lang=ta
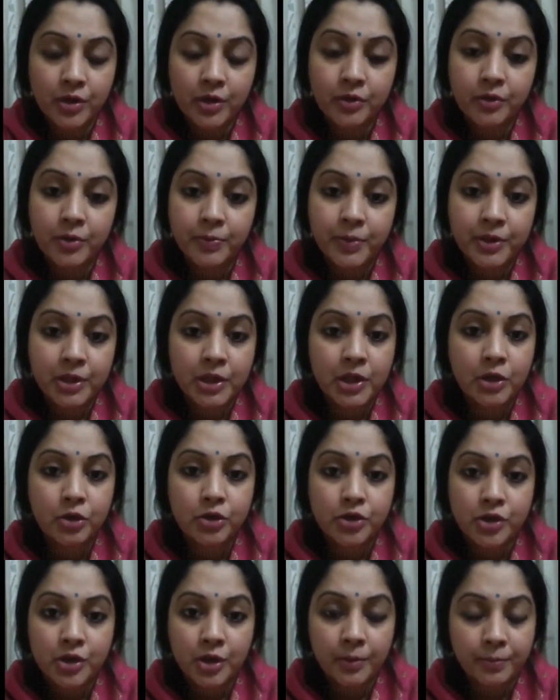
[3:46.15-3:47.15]
இவனை பற்றி நீங்கள்
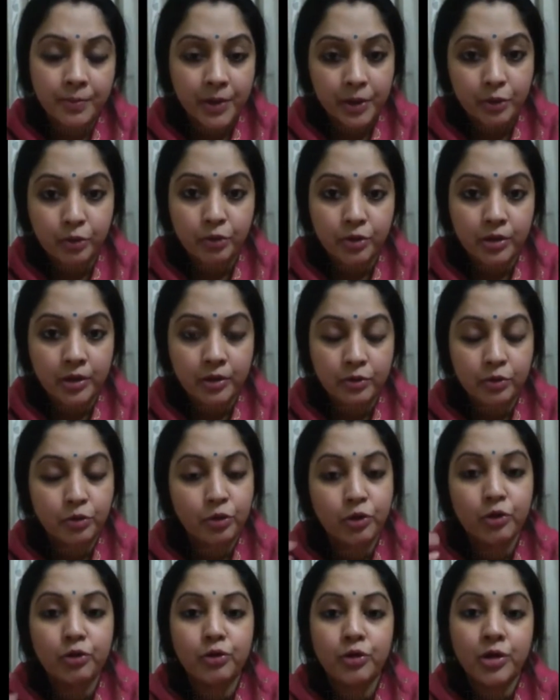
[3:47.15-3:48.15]
கொஞ்சம் கம்ப்ளைண்ட் கொடுக்கு
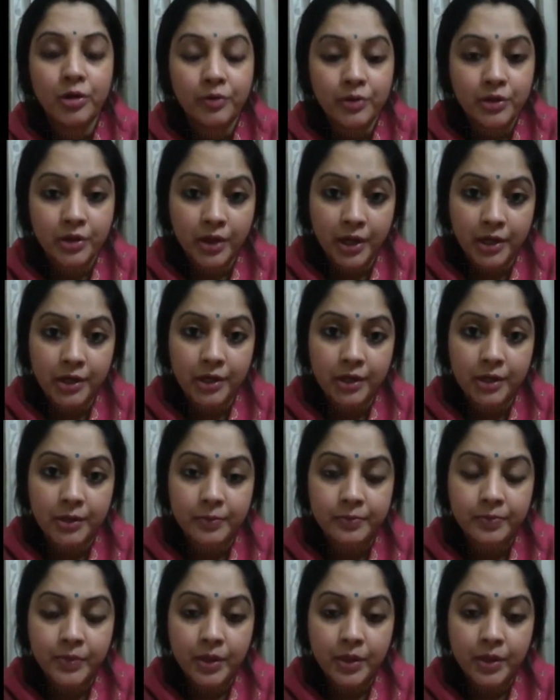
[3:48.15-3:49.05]
கொடுக்கணும்னு நான் வந்து கேட்டுக்கிறேன்